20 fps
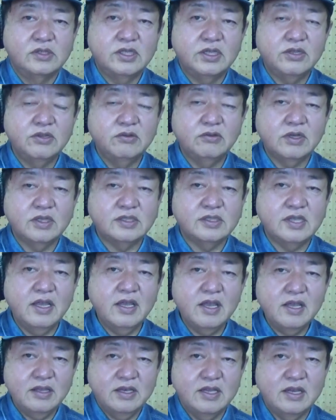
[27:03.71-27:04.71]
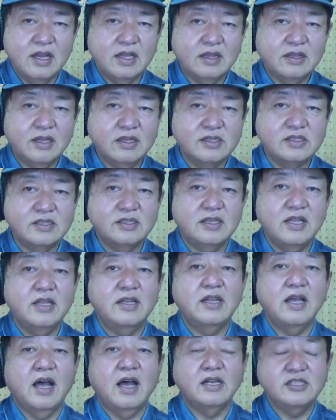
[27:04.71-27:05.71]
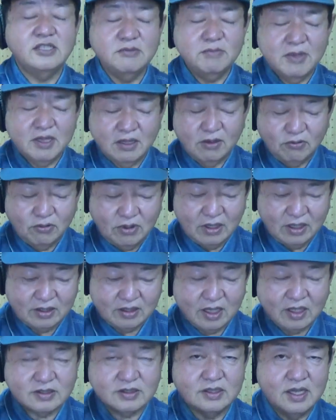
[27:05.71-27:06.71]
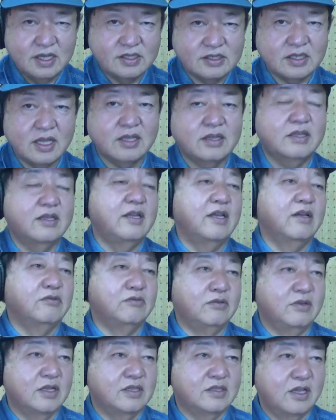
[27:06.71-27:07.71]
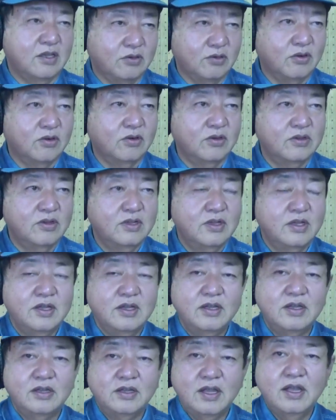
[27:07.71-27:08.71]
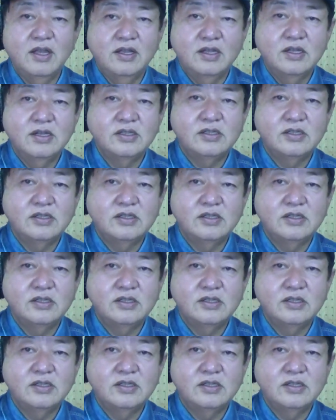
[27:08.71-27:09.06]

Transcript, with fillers: 時給が1000円になった時点で初めてこれは達成したって言えるんですけど、ね、